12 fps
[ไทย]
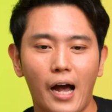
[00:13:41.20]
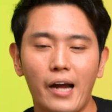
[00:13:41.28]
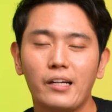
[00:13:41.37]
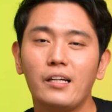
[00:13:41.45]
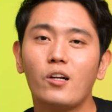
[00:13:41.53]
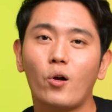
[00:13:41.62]
ใคร
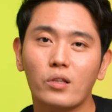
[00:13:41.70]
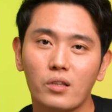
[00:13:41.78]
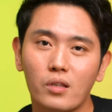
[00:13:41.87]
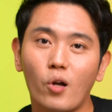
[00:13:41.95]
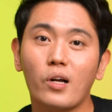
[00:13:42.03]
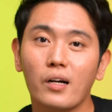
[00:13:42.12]
ที่นอน
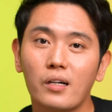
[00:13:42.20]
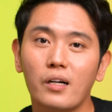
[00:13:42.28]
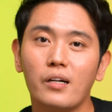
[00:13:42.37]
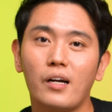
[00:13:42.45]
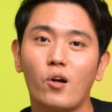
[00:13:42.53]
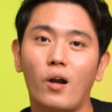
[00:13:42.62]
ตอนกลางคืน
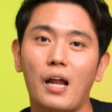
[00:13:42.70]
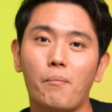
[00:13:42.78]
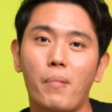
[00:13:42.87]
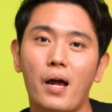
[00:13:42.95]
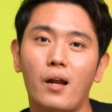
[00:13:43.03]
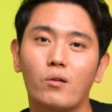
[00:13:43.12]
เนี่ยนอนหลับ
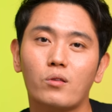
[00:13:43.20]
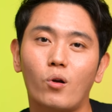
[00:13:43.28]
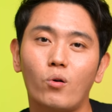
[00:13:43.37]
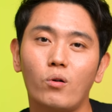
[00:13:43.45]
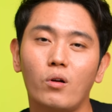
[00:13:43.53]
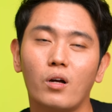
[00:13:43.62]
ไปแล้วต้อ
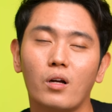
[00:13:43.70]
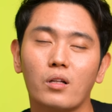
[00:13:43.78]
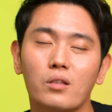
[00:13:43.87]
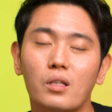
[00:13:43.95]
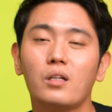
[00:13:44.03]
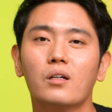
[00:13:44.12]
ง
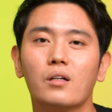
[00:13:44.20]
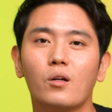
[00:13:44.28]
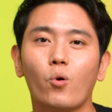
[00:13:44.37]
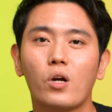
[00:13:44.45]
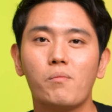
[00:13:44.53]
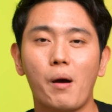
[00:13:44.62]
ตื่น
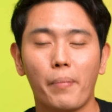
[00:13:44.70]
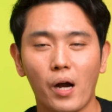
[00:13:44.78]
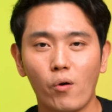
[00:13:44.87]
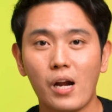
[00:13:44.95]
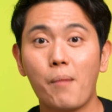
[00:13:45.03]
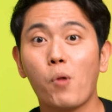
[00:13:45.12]
ลุกขึ้นมาไปห้
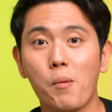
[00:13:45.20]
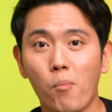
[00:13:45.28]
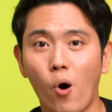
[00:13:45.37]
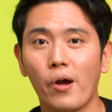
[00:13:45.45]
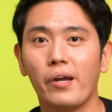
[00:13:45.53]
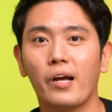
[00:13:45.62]
องน้ำ
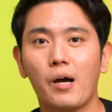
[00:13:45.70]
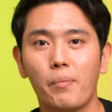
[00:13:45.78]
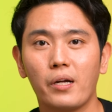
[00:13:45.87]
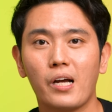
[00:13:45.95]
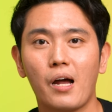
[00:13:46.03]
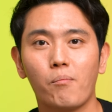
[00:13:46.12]
บ่อยๆนะครับ เป็
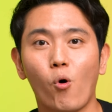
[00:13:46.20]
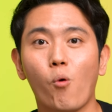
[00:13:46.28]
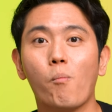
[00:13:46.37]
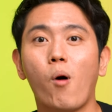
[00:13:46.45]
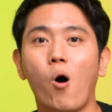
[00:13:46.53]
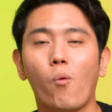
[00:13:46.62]
นการบ่ง
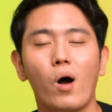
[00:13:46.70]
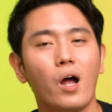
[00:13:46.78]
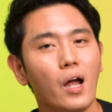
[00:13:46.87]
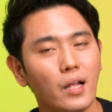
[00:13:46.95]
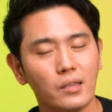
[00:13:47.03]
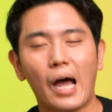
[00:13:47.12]
บอกว่า
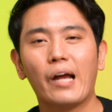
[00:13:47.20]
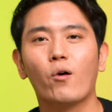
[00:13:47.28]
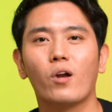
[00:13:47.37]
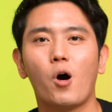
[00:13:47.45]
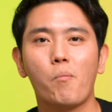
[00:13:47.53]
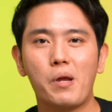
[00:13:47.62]
ไตของ
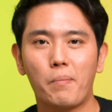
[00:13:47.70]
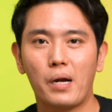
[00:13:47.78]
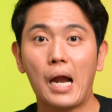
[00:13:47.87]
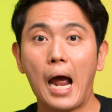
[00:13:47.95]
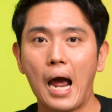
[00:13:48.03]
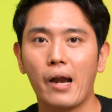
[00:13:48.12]
เรามีปัญ
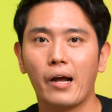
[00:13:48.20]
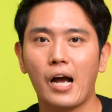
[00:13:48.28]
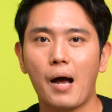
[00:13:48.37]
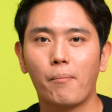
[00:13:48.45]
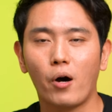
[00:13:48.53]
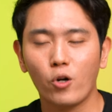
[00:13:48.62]
หานะค
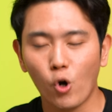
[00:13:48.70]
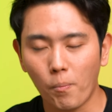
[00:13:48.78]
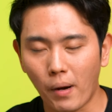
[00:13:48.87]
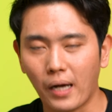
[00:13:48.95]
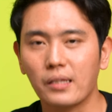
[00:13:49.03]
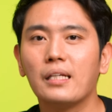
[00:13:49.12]
รับ เพราะโดยป
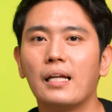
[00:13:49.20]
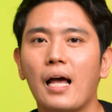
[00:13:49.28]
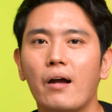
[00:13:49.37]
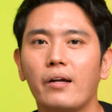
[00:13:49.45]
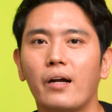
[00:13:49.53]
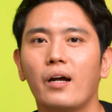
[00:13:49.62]
กติแล้
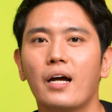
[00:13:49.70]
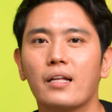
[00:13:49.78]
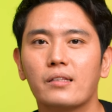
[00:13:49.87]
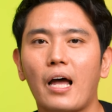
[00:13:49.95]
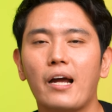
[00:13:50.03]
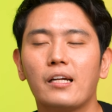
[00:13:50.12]
วเนี่ย ไต